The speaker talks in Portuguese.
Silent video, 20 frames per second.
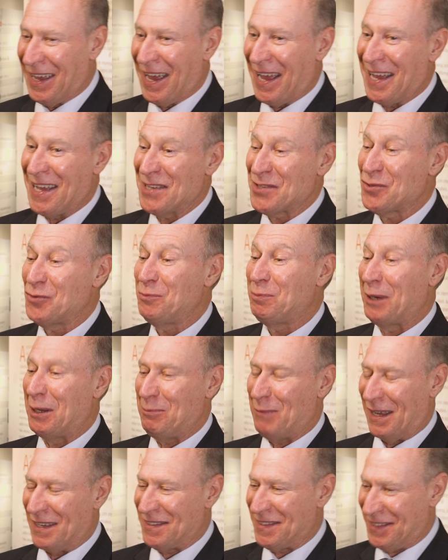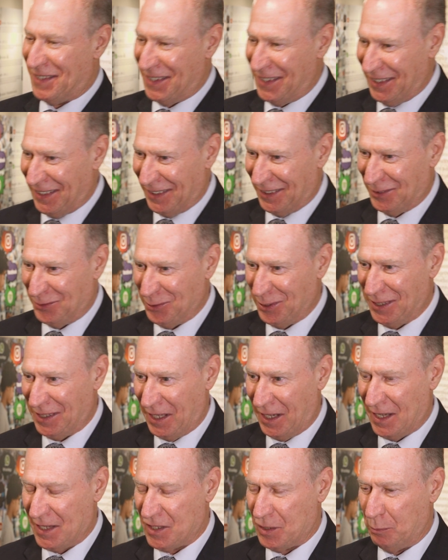A supremacia do
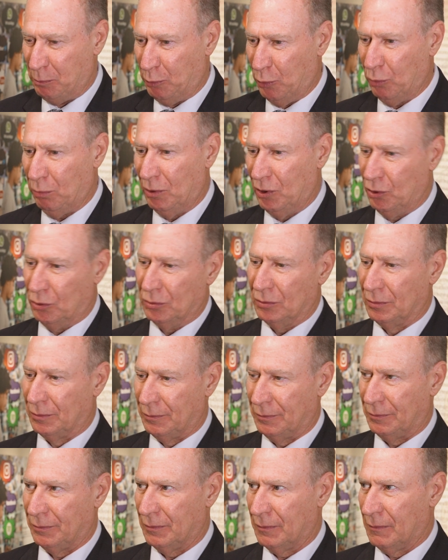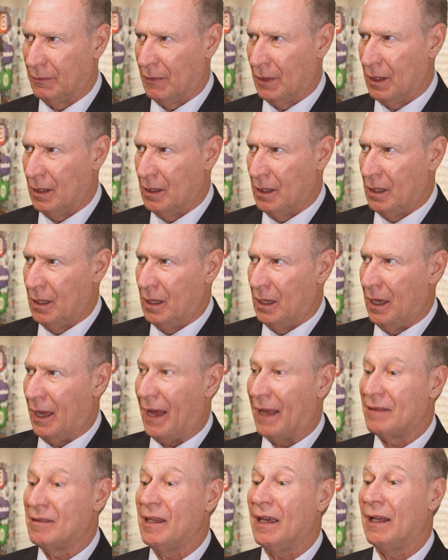interesse público,
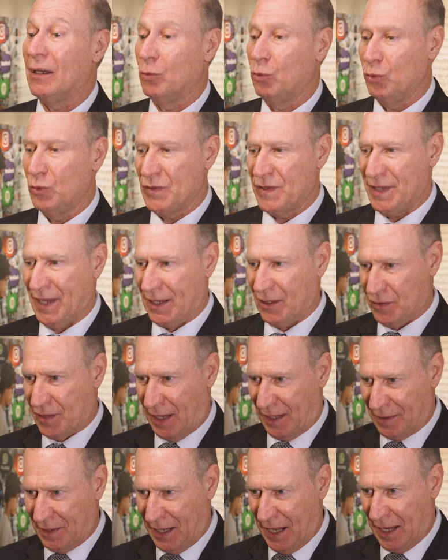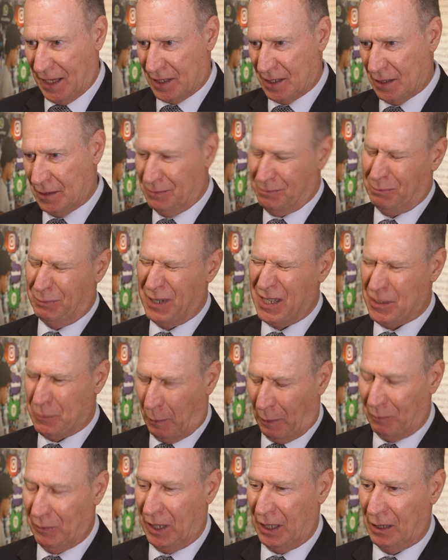até alguns anos atrás,
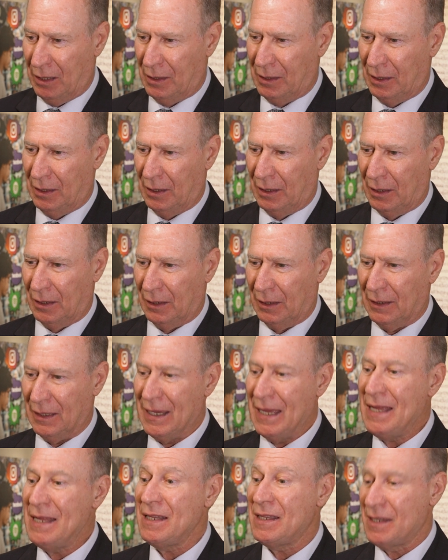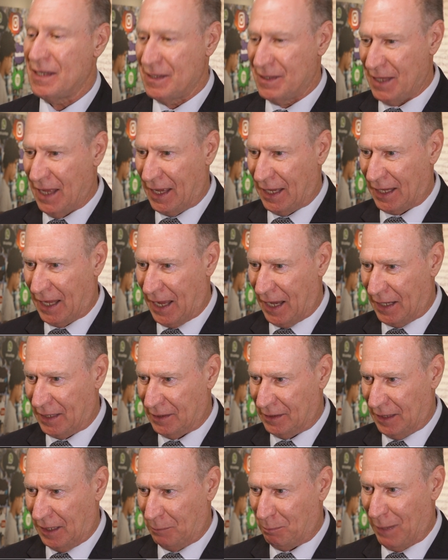principalmente antes da
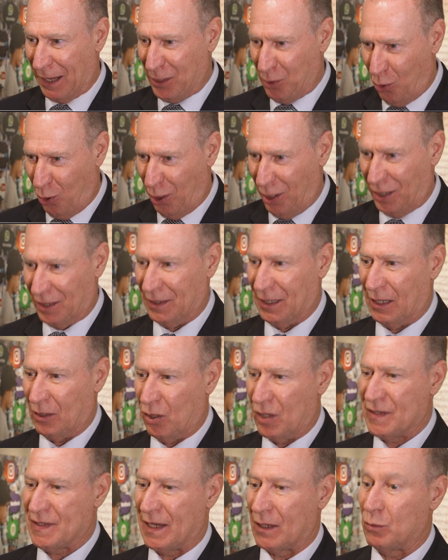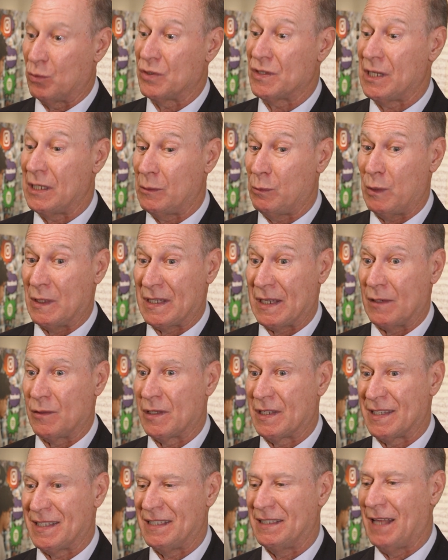Carta Maior da nossa Constituição
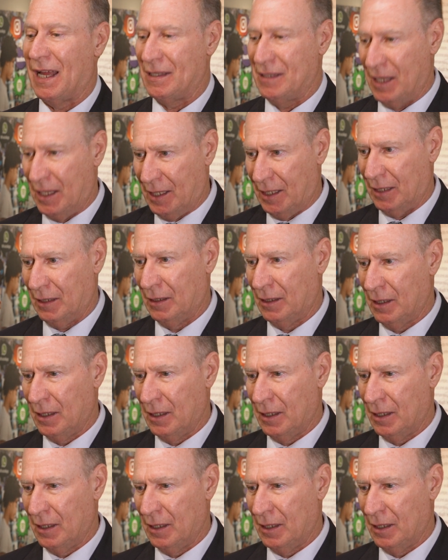cidadã,